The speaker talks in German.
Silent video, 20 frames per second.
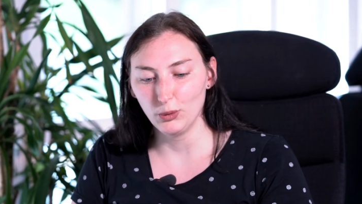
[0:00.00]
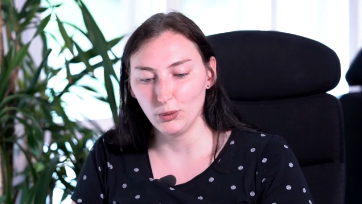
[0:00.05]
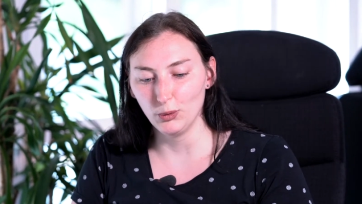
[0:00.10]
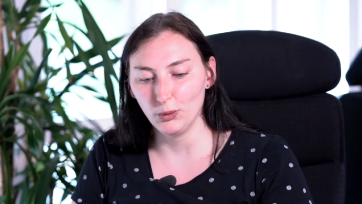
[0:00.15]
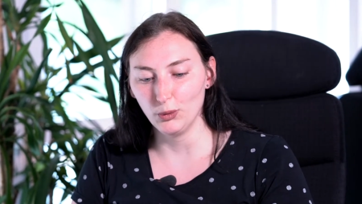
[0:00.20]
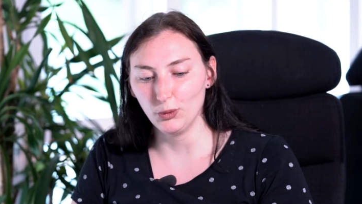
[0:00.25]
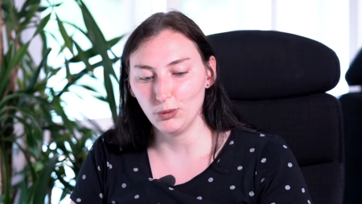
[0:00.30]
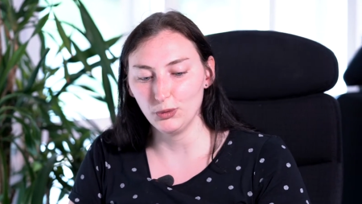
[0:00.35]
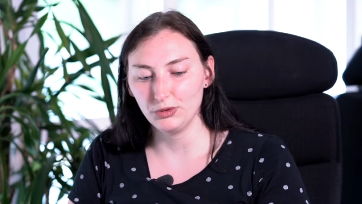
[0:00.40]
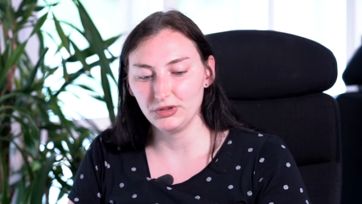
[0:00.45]

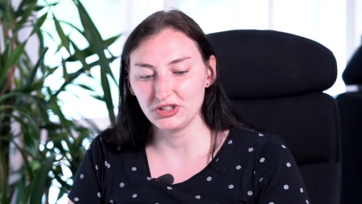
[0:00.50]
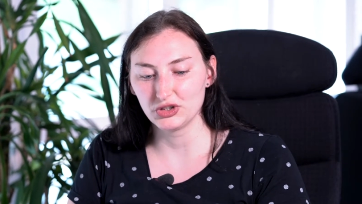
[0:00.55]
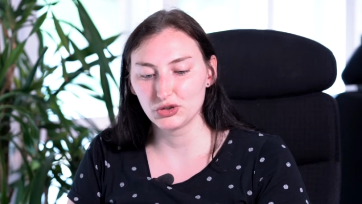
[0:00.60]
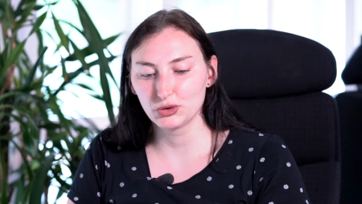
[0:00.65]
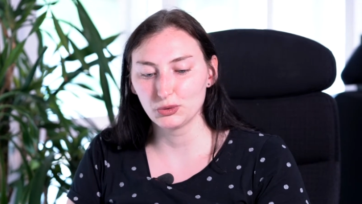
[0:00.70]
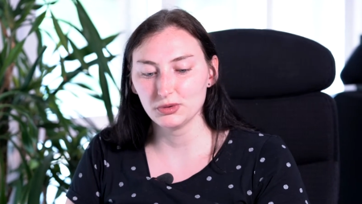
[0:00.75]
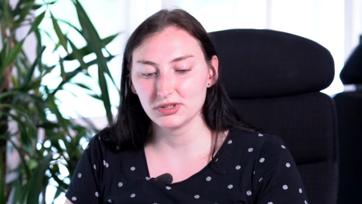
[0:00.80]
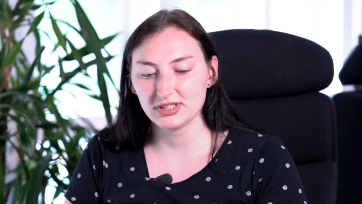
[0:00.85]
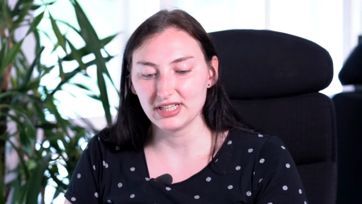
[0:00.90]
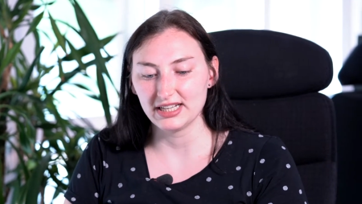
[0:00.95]
und
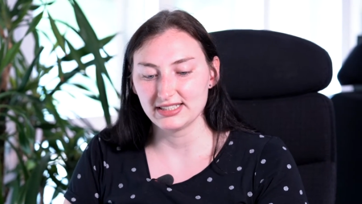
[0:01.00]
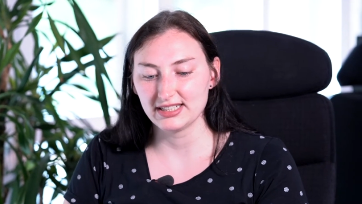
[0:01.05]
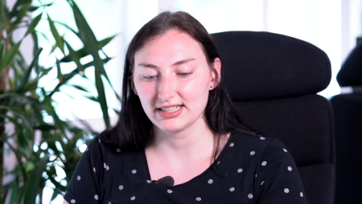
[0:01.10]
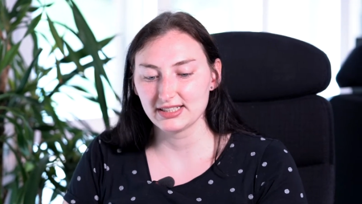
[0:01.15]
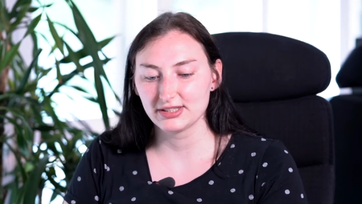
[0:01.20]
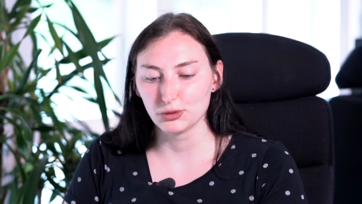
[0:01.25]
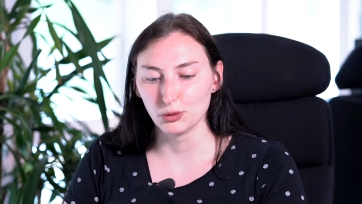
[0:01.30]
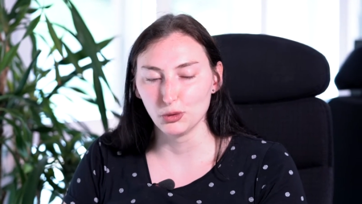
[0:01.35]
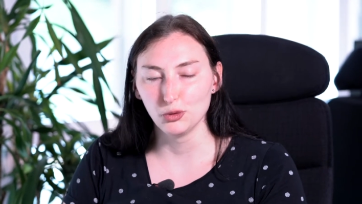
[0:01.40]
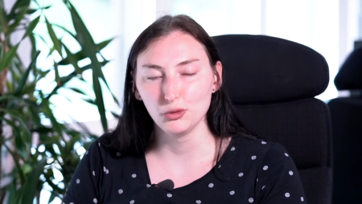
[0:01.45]
ist
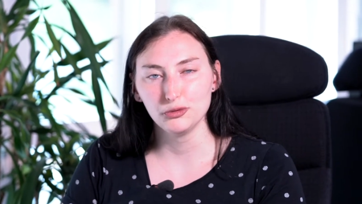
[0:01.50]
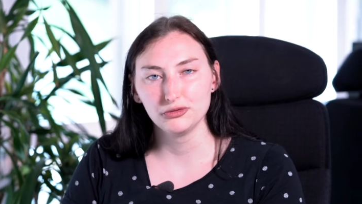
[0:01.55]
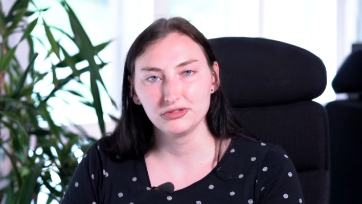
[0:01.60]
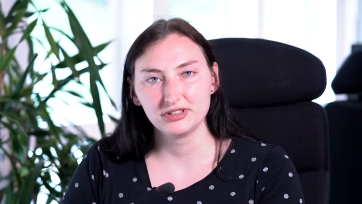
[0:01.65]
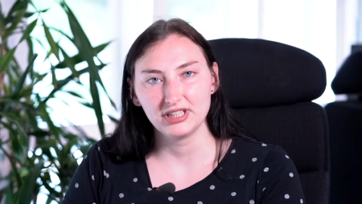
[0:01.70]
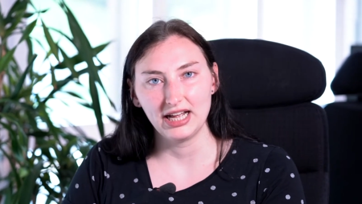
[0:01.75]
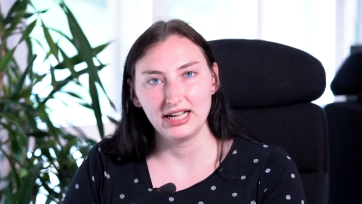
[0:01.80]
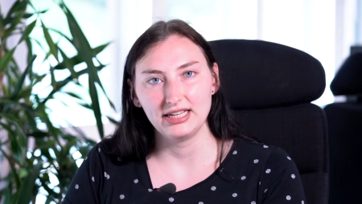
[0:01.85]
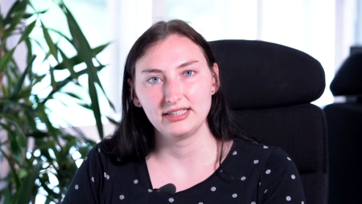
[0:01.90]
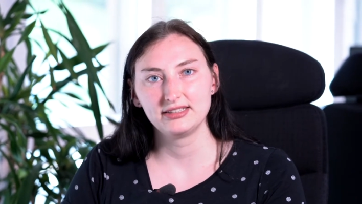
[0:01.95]
grundsätzlich so
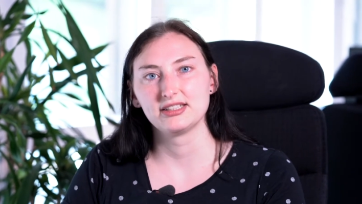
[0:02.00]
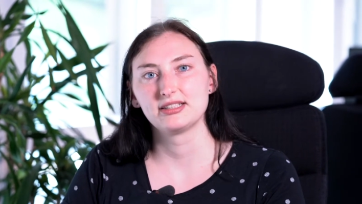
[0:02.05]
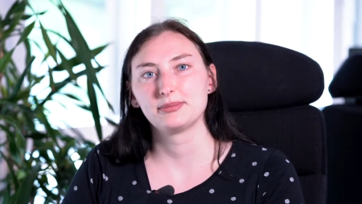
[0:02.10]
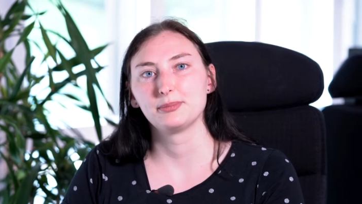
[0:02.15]
aufgeteilt,